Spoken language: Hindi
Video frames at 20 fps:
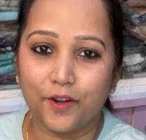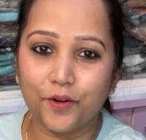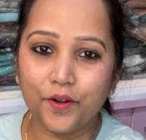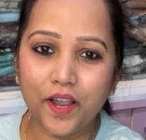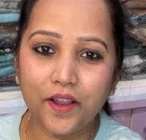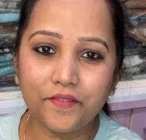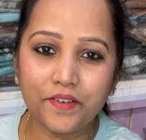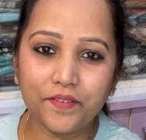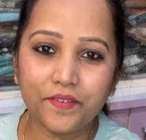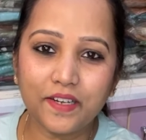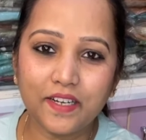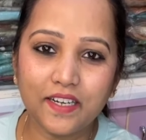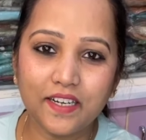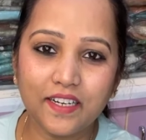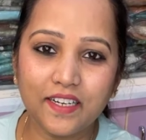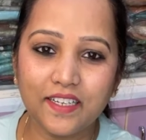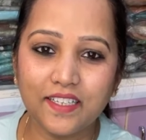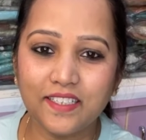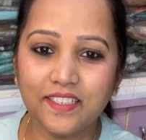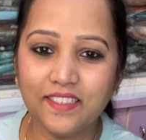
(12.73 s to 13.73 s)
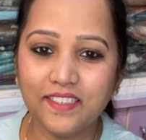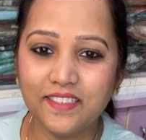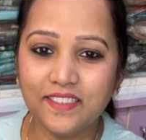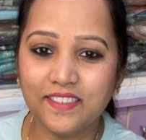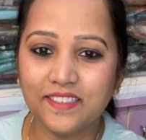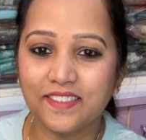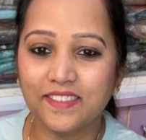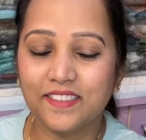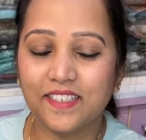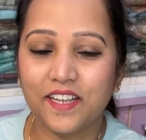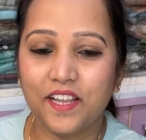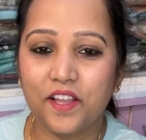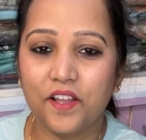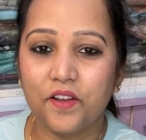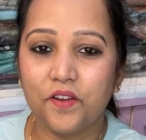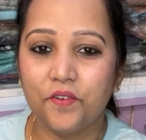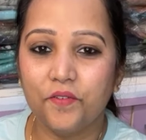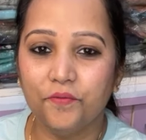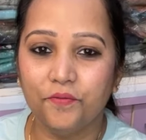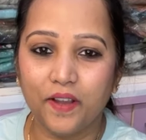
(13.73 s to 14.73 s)
हेलो एवरीवन
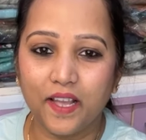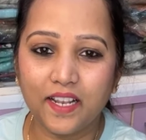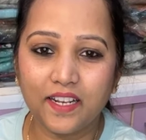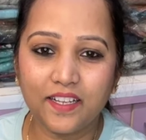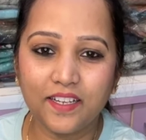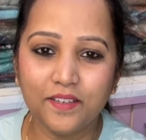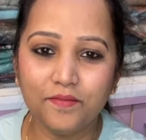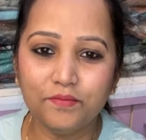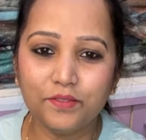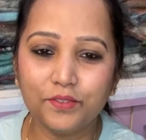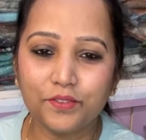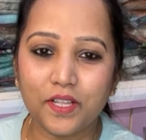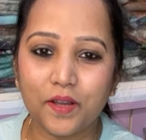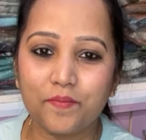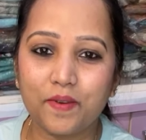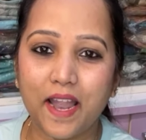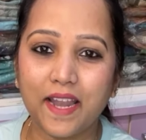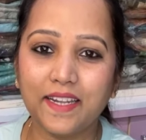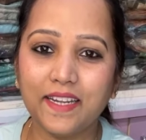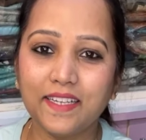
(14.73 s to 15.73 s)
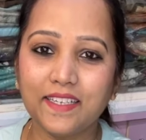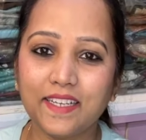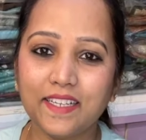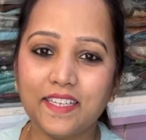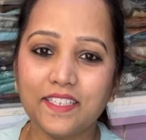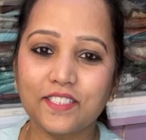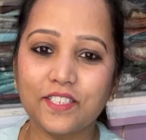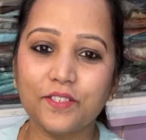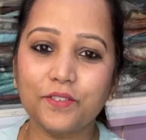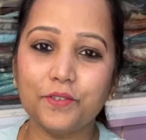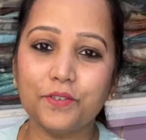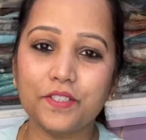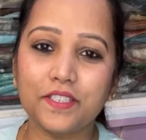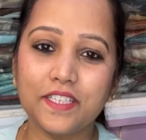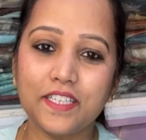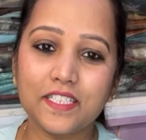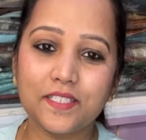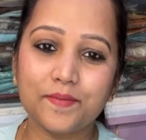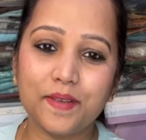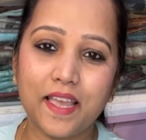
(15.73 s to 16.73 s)
वेलकम टू द ब्रांडेड कलेक्शन
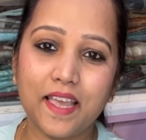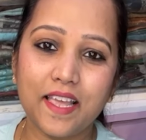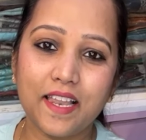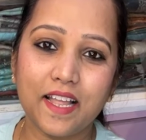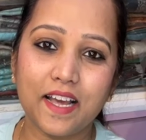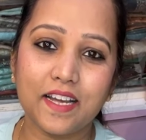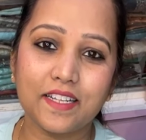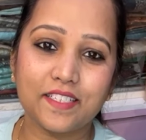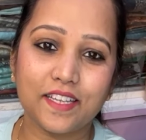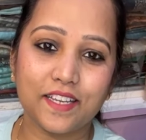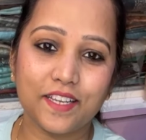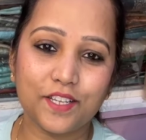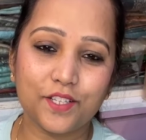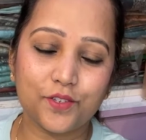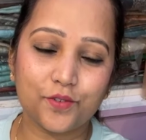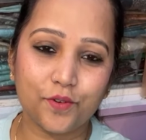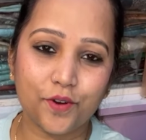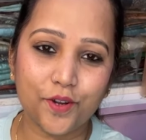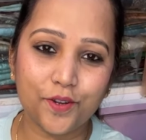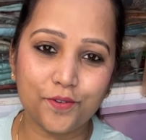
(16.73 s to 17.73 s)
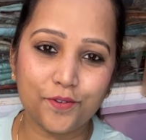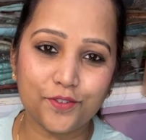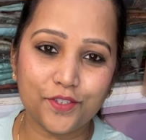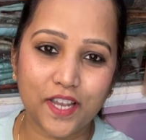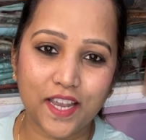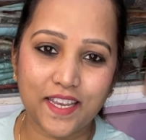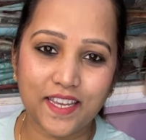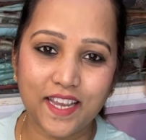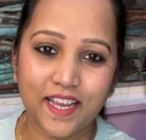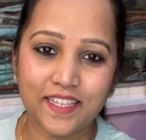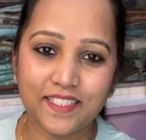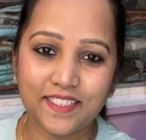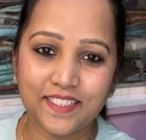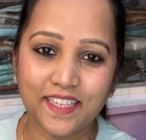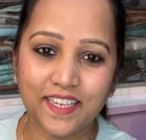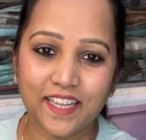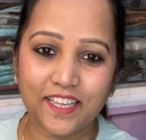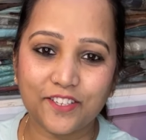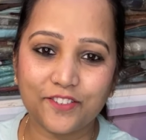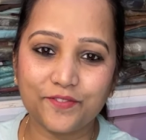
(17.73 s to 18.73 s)
कुर्तीज महल आ जाइए ज्वाइन हो जाइए आज
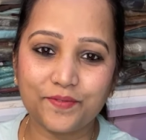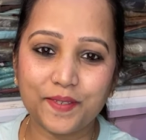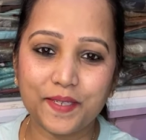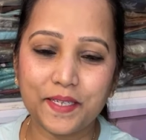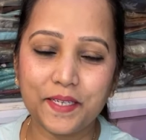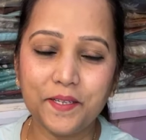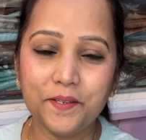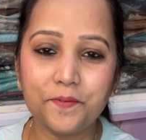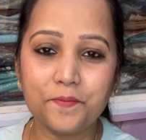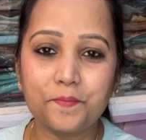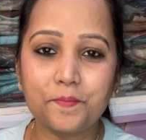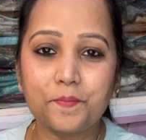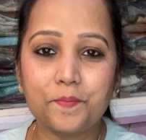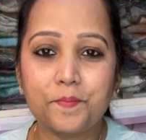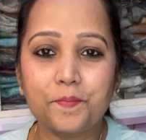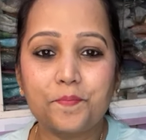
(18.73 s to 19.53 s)
के लाइव में